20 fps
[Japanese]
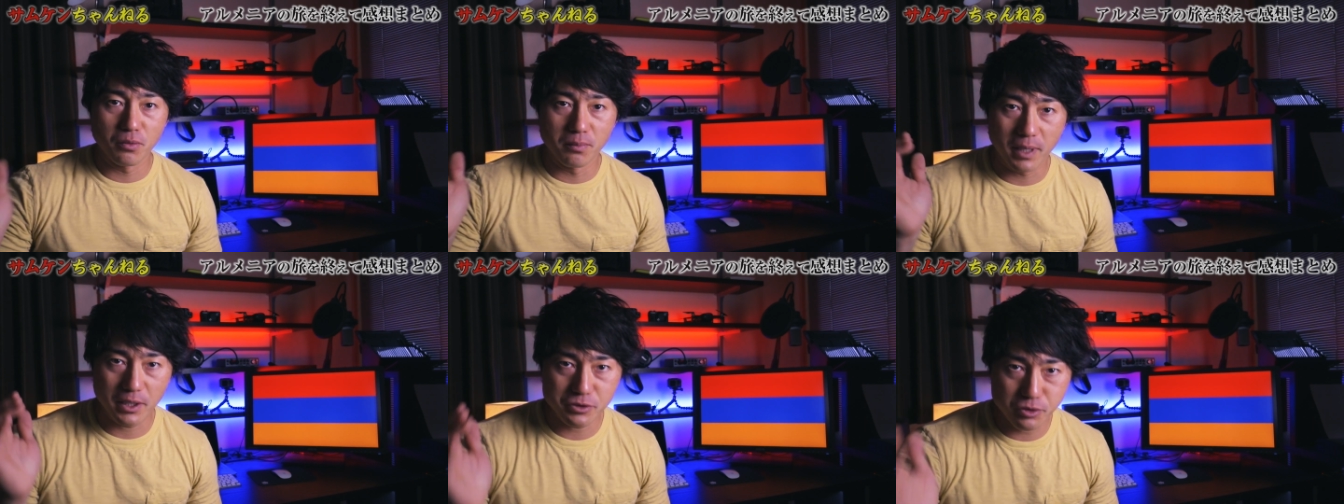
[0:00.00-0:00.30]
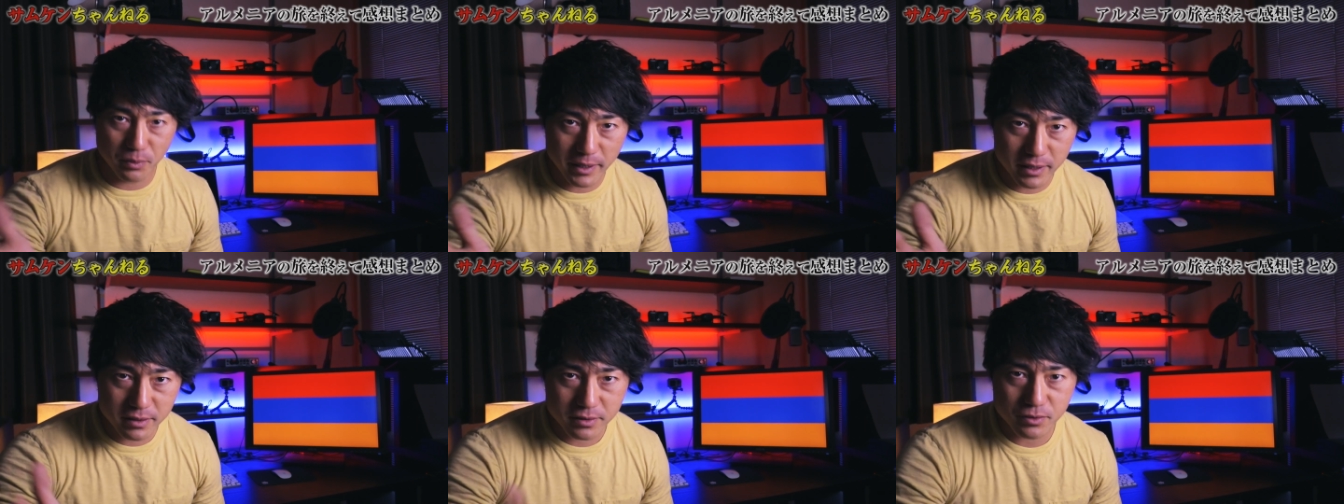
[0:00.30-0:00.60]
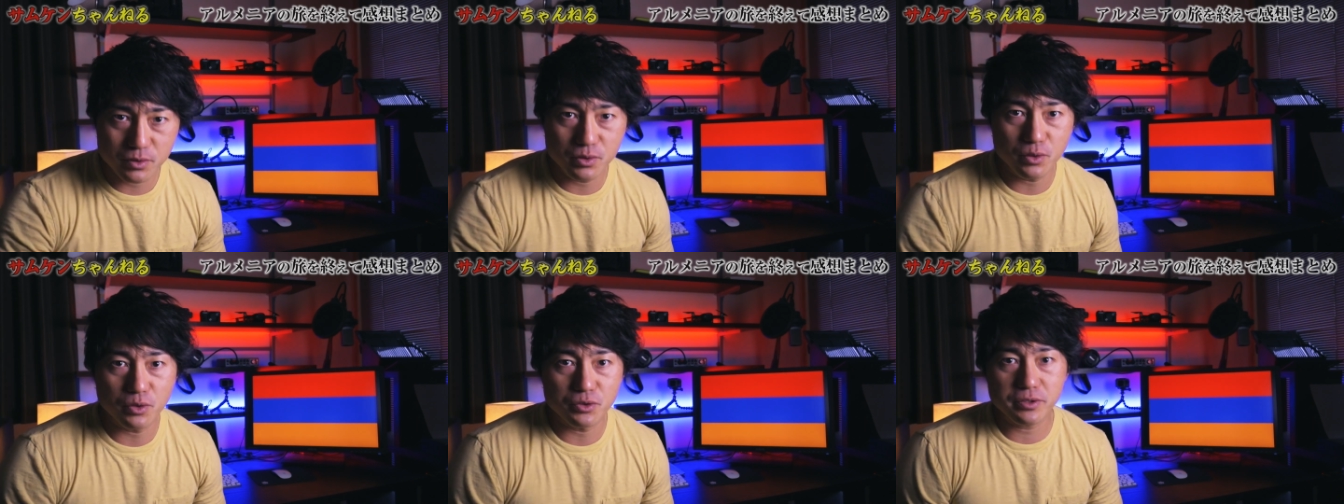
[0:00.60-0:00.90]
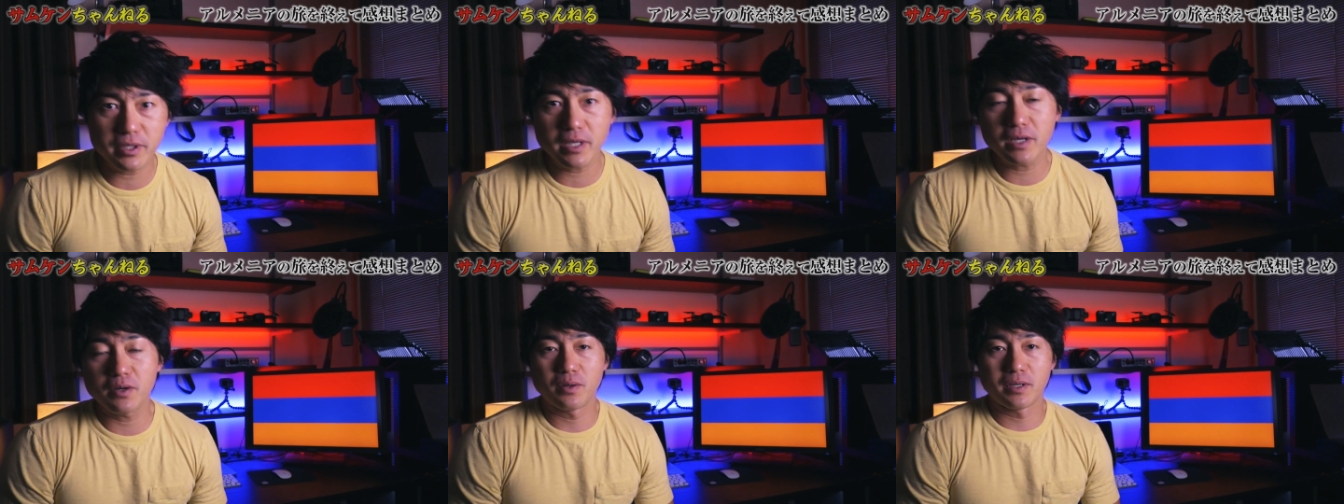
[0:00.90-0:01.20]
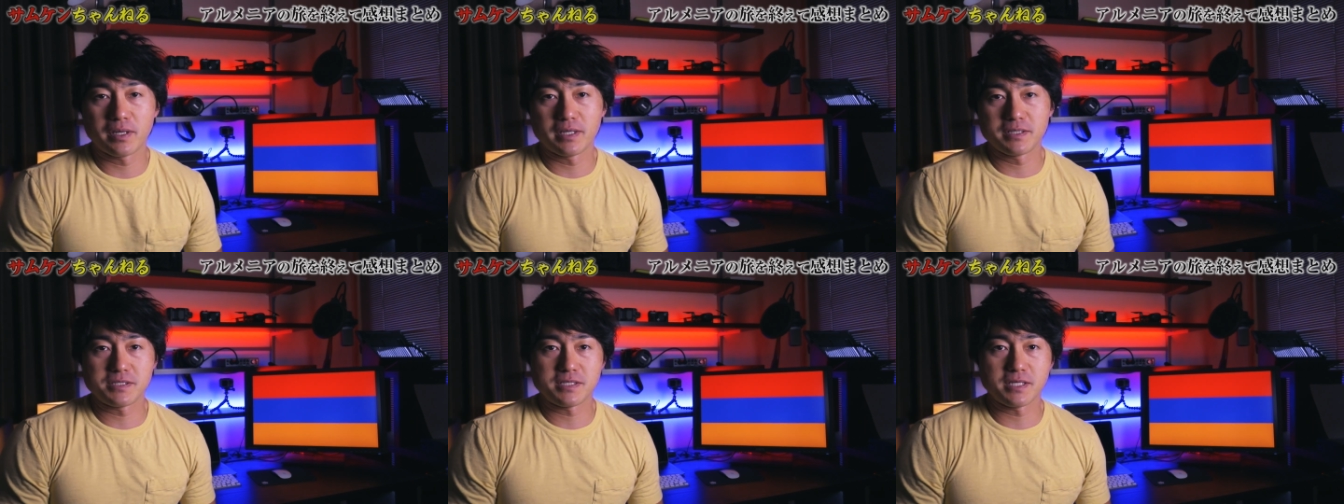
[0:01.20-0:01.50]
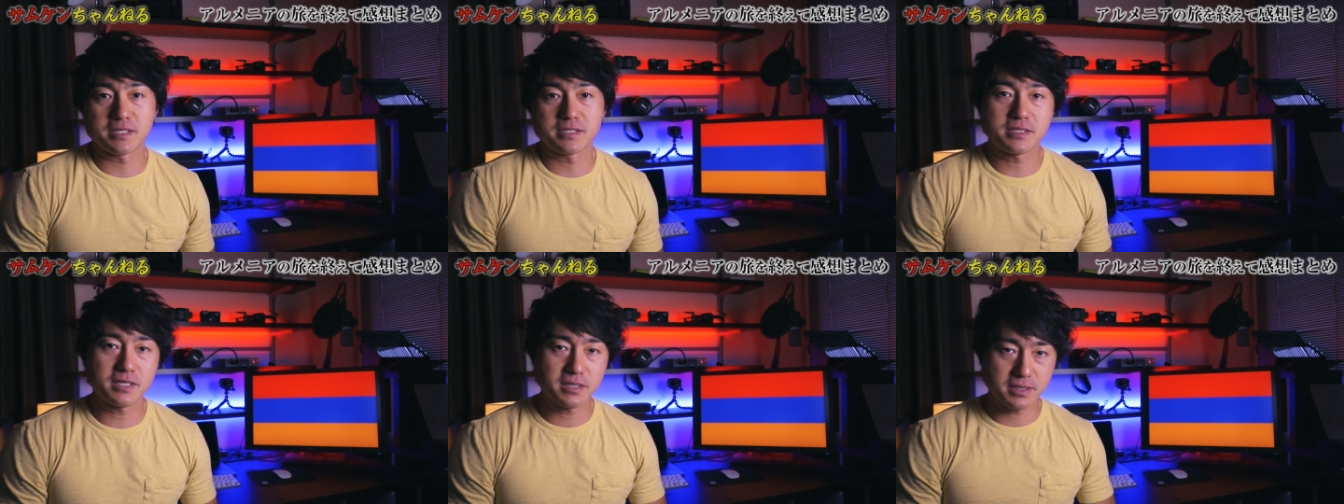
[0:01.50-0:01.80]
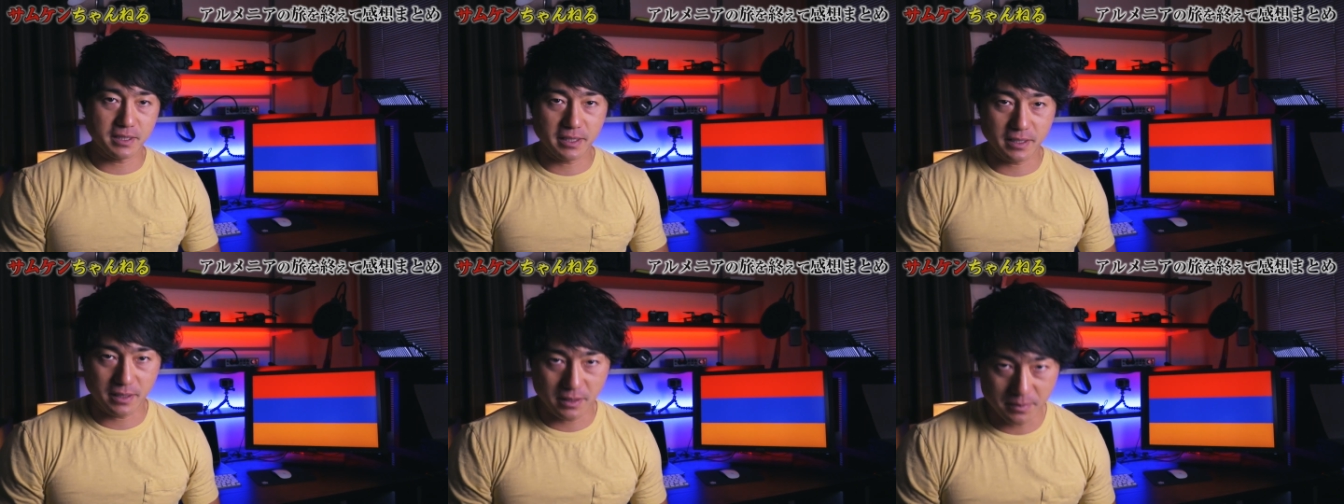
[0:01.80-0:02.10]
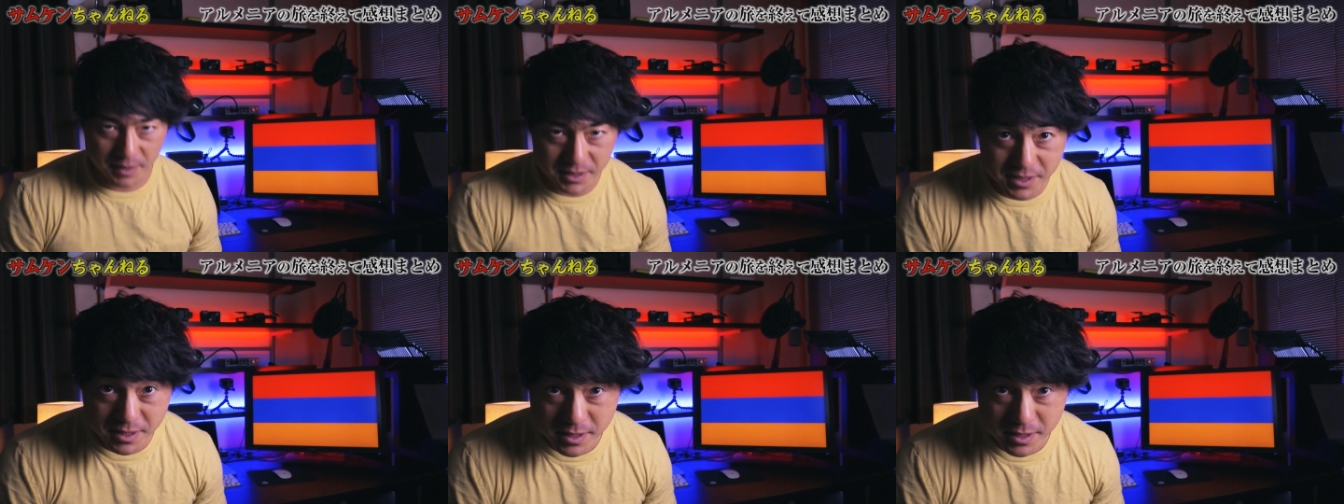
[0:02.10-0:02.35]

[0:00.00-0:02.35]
をまとめということでお話しさせていただきま